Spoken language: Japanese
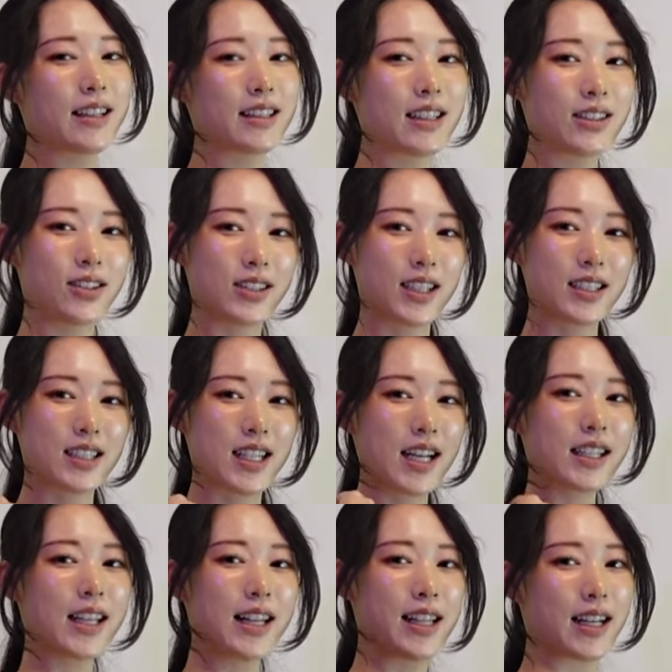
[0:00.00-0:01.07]
けど私
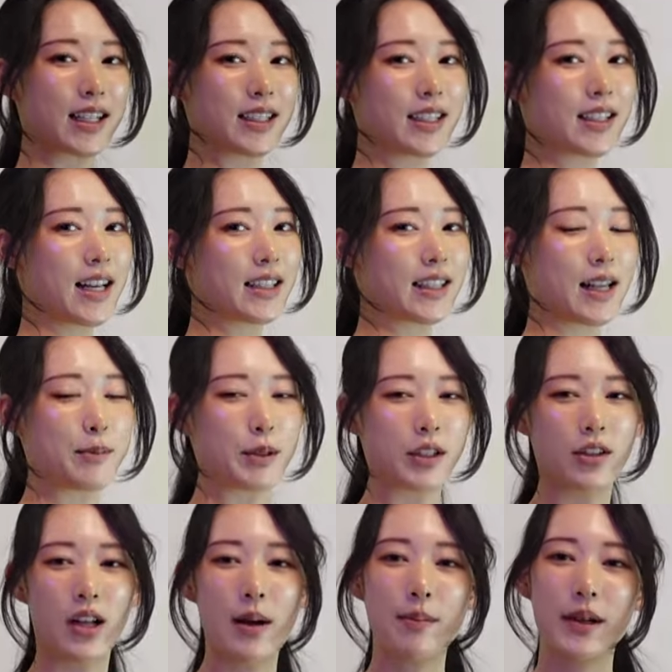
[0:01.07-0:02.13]
肩にかけたいタイプの
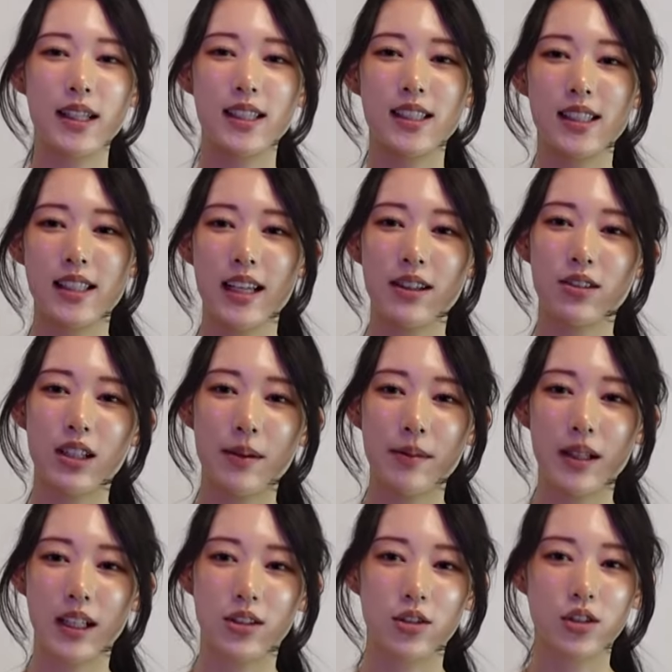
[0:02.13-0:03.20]
あんまり姿勢のた
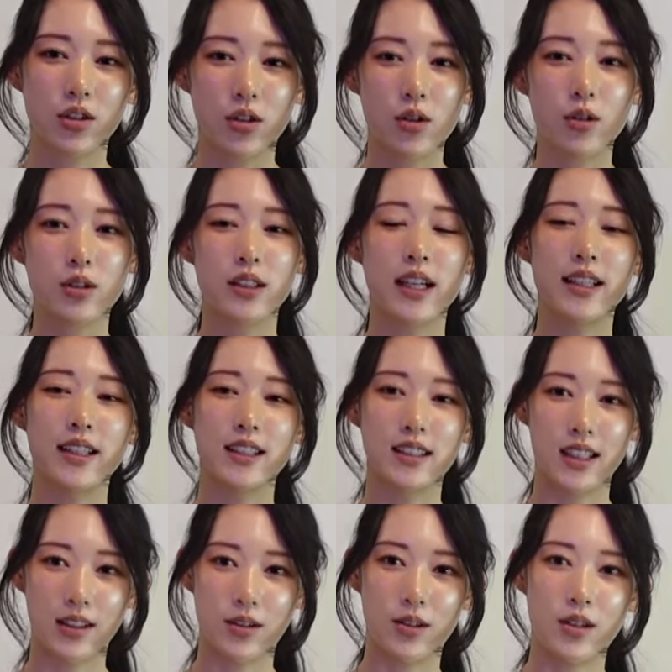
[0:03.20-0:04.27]
めだとちょっと良くないんで
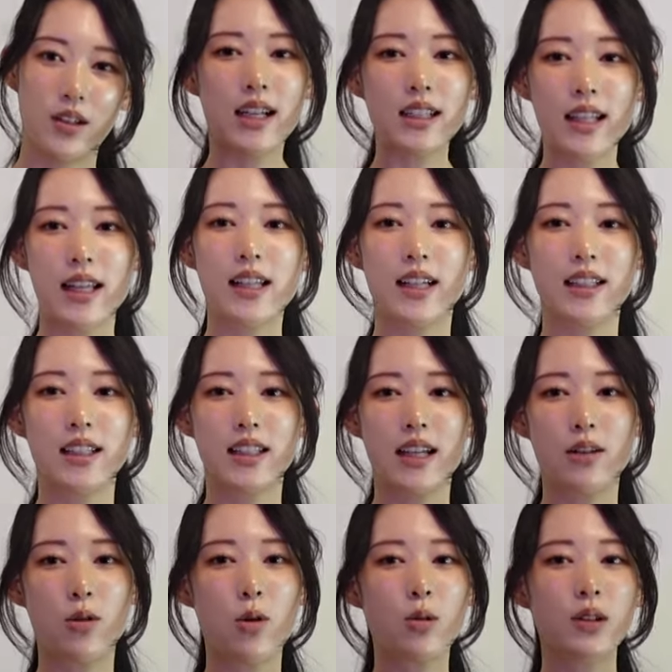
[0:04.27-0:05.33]
すけど肩にかけた
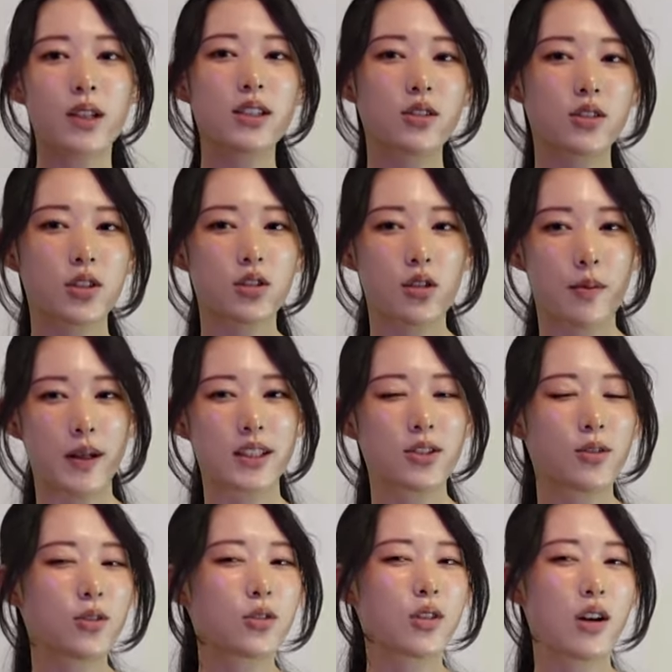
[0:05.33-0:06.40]
いここだとちょっと
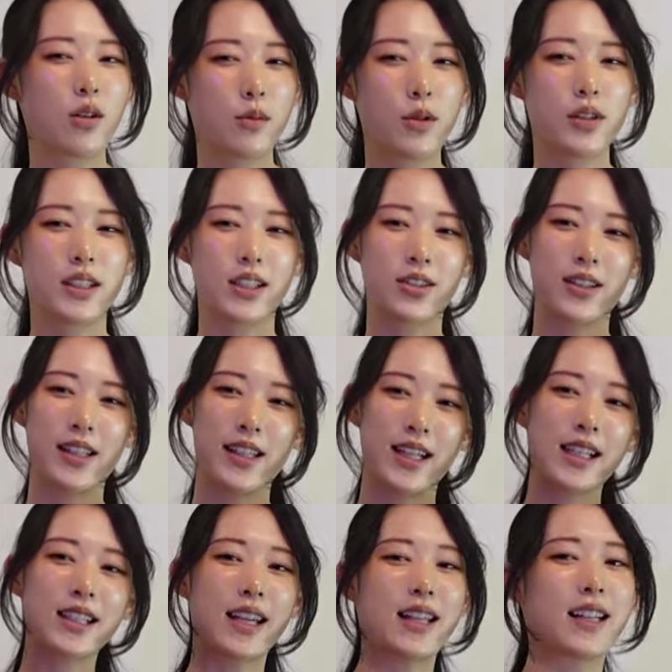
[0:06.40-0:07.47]
パソコンとか重いって時に
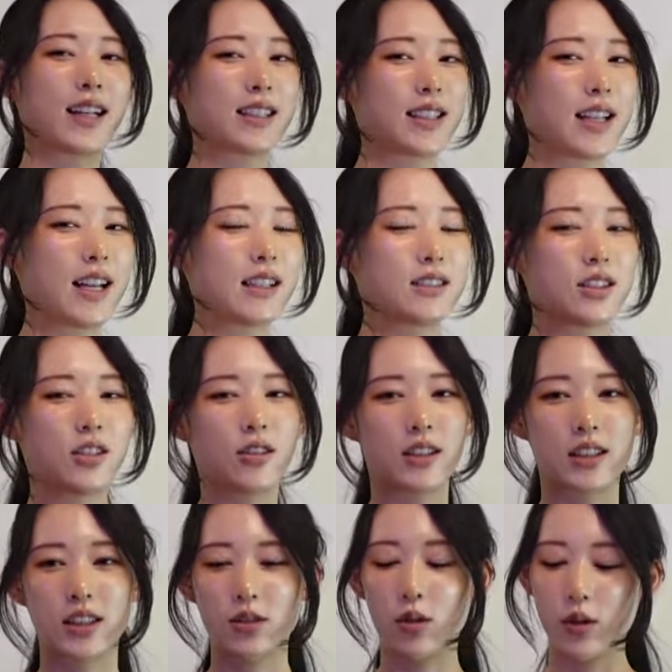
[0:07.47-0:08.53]
肩にかけれるっていうのが
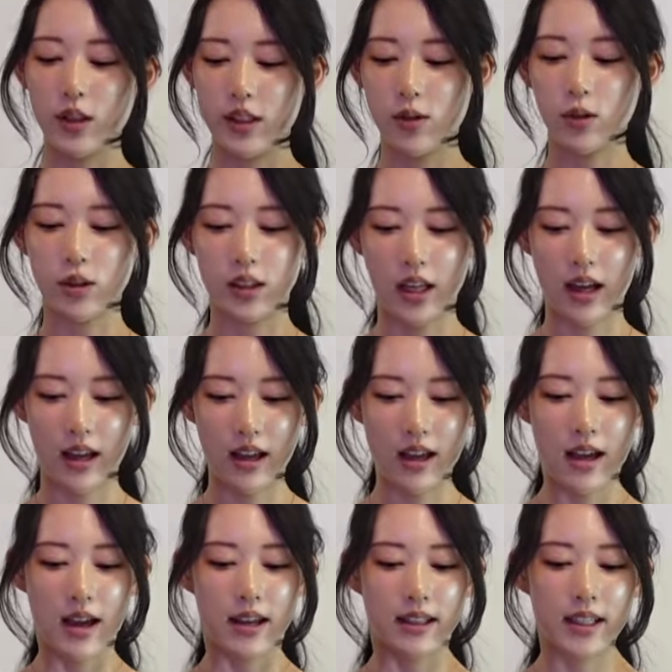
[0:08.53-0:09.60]
すごい良くて
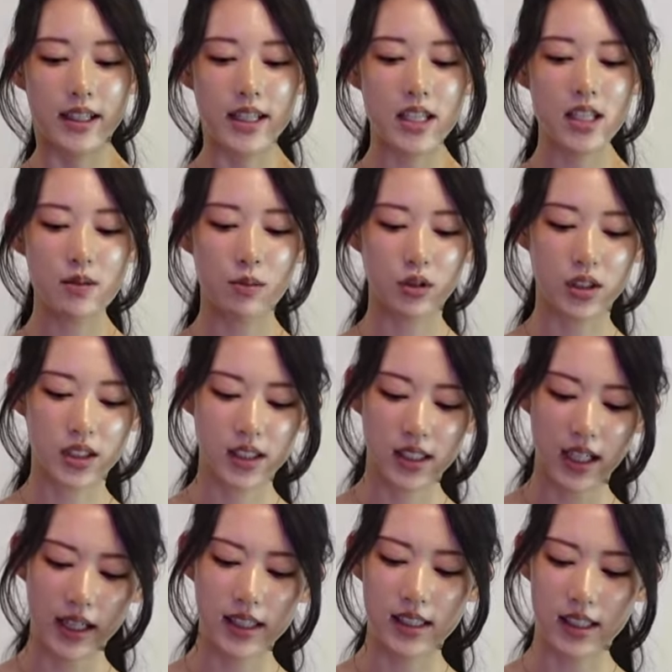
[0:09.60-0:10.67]
で生地もしっ
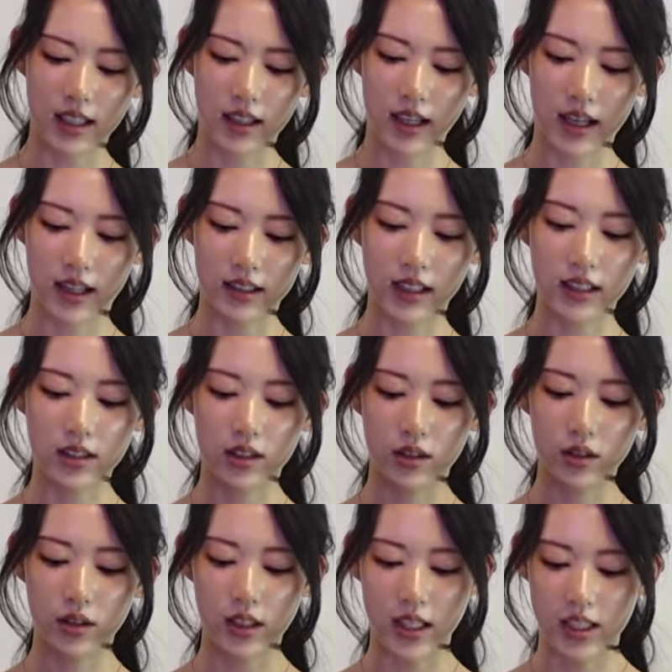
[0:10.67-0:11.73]
かりしてて型
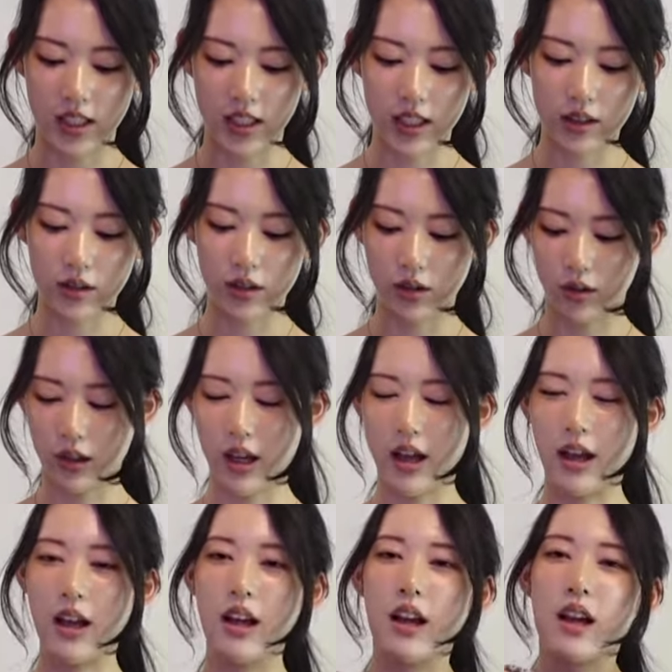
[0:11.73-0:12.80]
崩れしにくいので
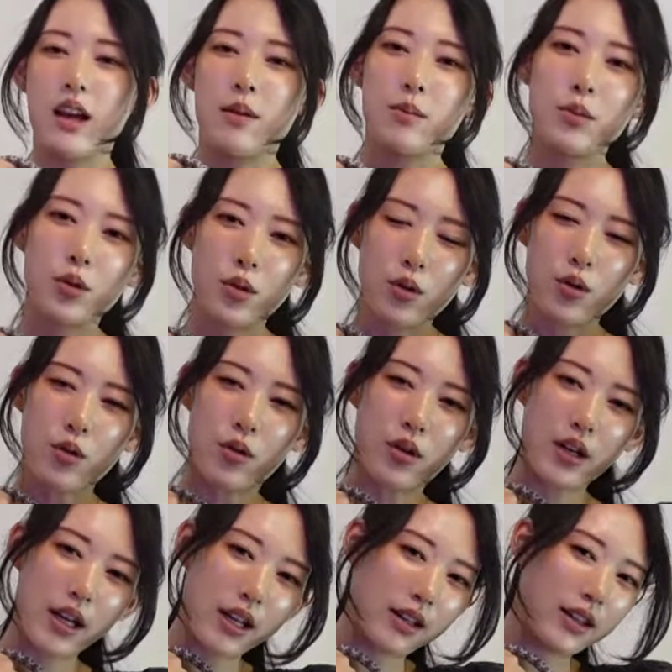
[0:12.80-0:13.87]
もう
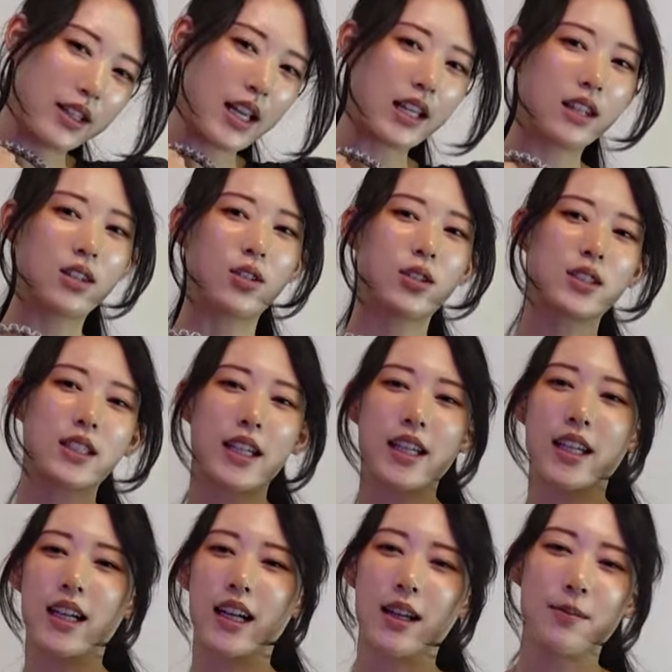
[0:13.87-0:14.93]
これゲットした
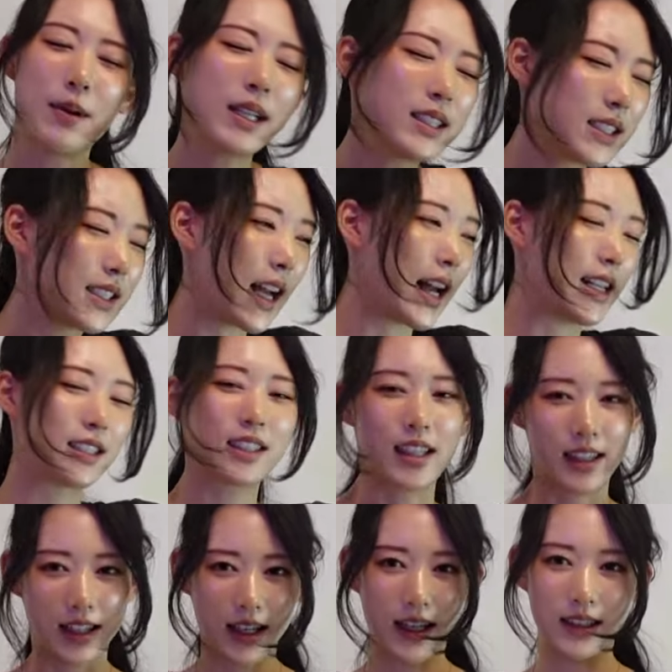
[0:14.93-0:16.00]
日からマジ大好きっ
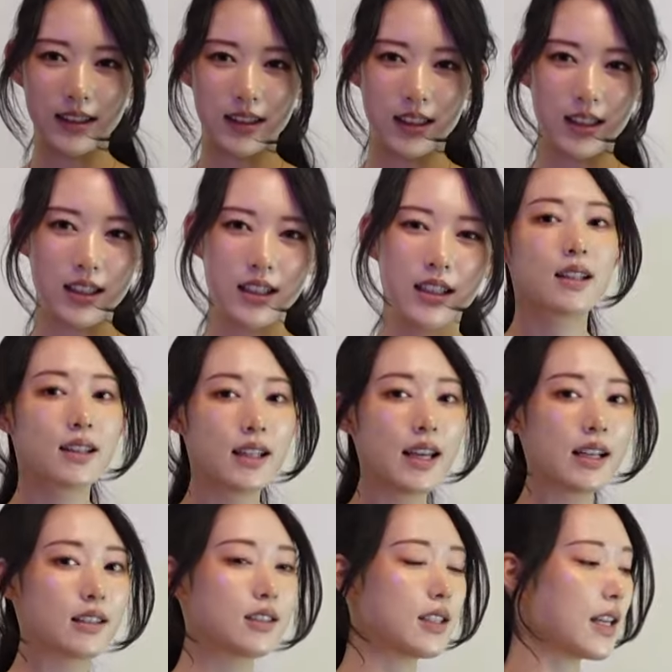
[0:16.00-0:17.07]
て感じ
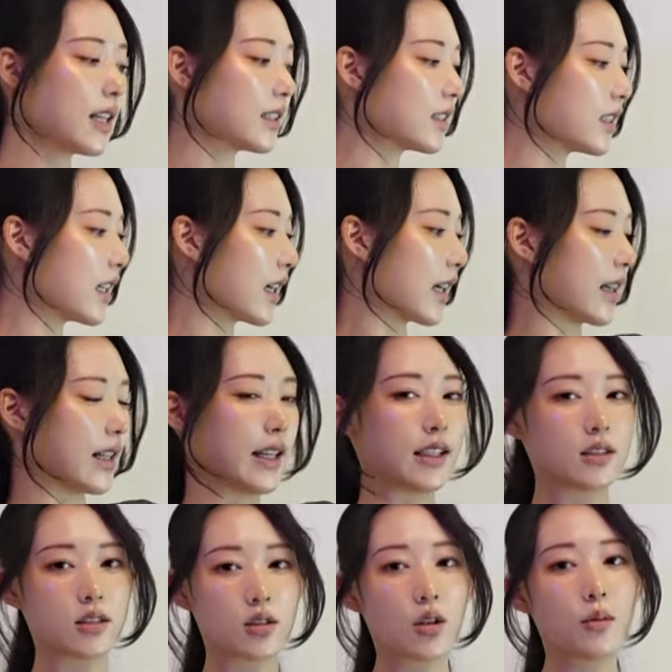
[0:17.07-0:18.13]
でグレーつながりでい
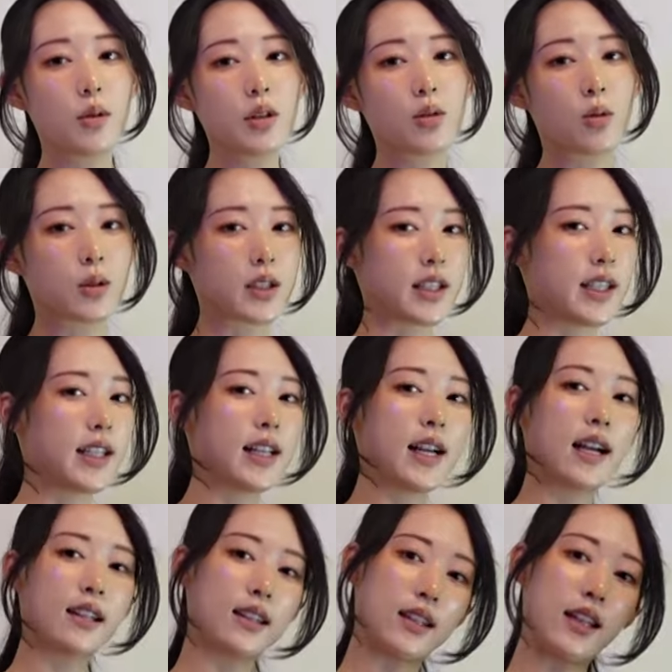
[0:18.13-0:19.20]
くともう一個お気に入り
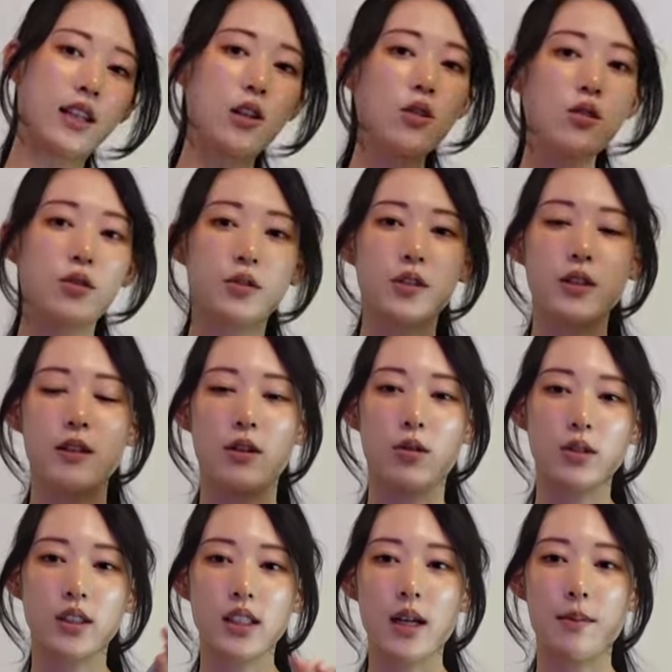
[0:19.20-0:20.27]
があって今日の服には
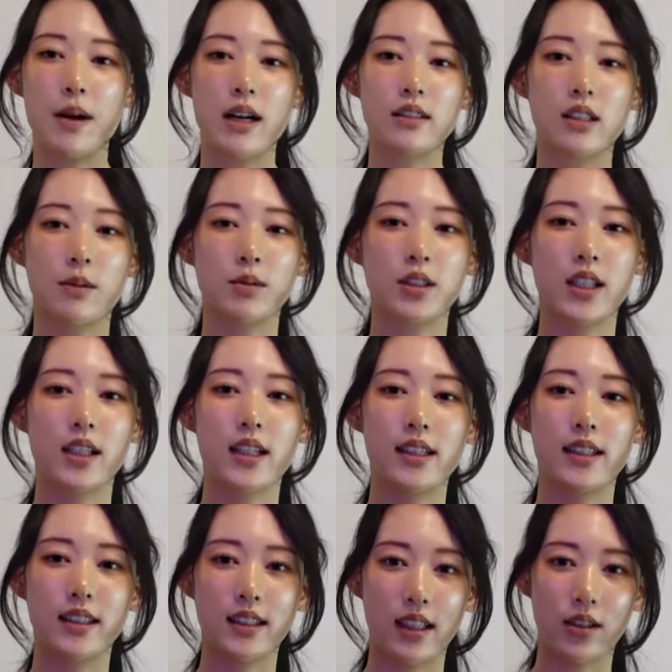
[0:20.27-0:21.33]
こっちがまあ合うかもしれない
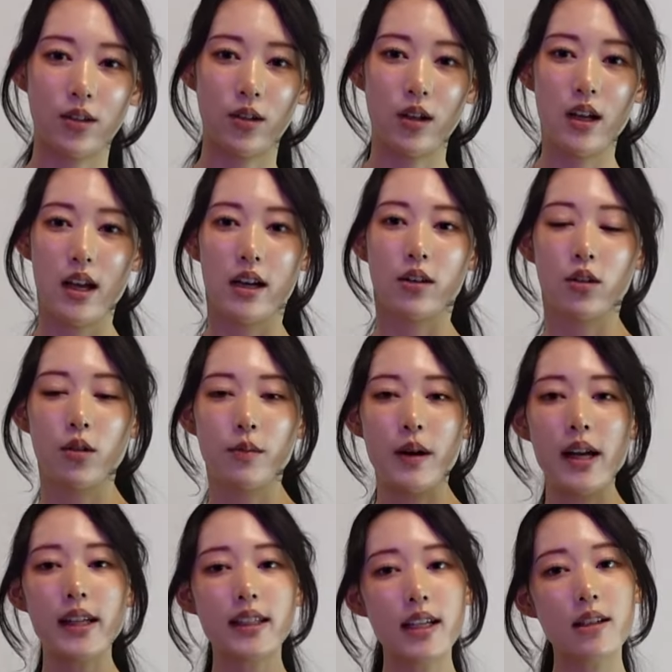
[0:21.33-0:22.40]
んですけど
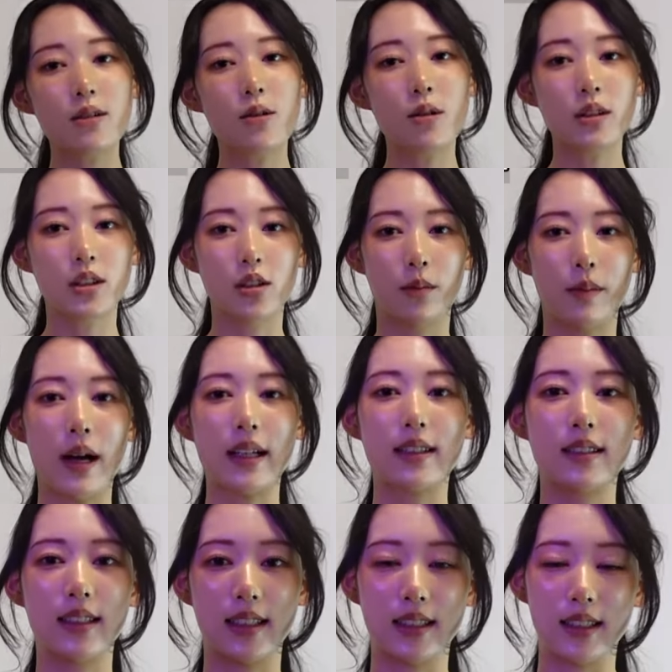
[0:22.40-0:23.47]
マイケル・コースの
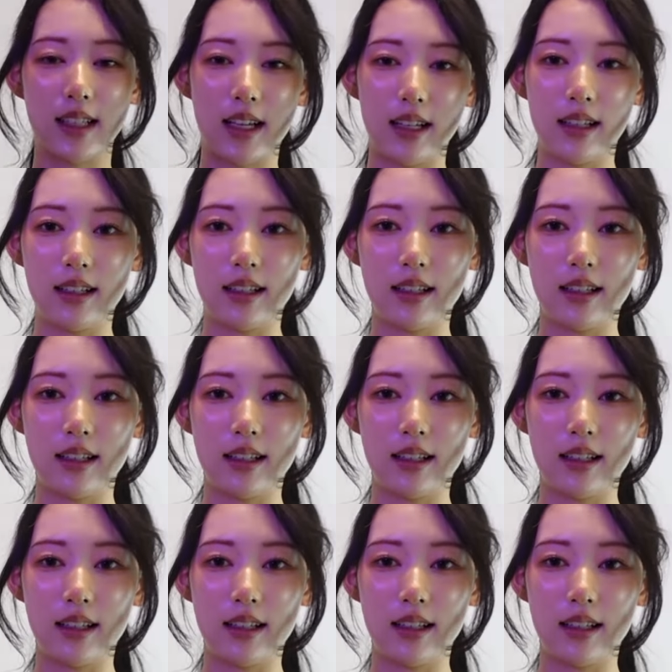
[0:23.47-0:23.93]
バッグですね